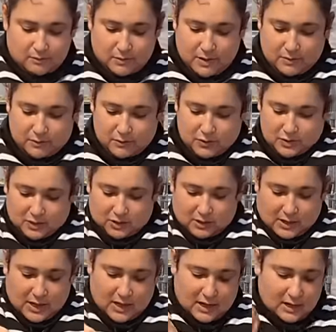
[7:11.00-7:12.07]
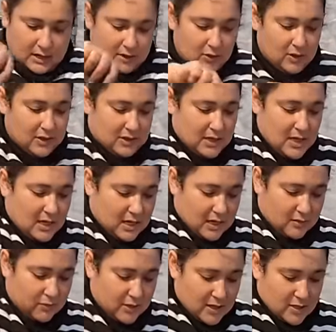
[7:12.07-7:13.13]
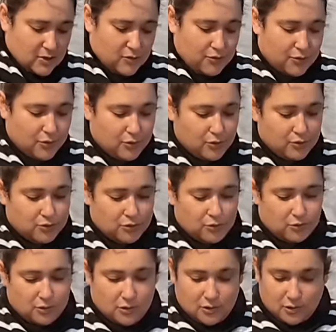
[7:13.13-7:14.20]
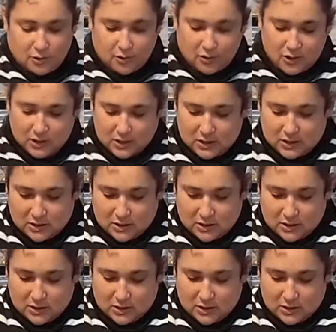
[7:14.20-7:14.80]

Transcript: vamos a echar les dije que les voy a dar dos opciones